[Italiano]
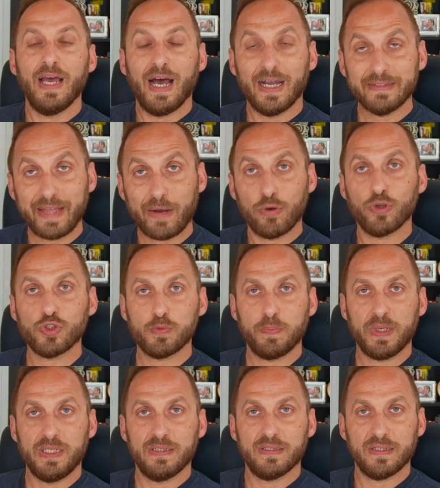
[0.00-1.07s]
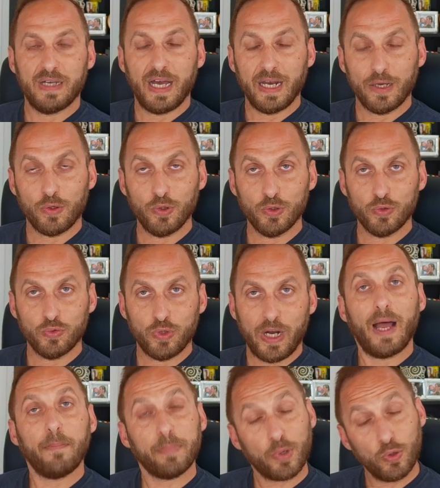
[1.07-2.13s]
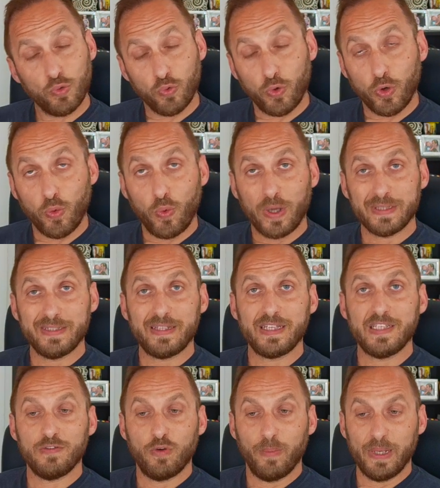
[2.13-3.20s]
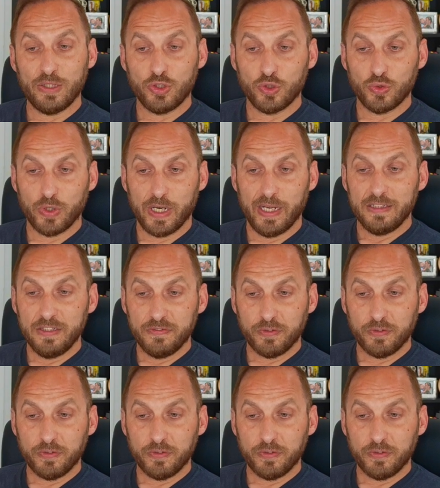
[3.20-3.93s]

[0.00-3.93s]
a dare uno sprint alla coltura a produrre un quantitativo maggiore di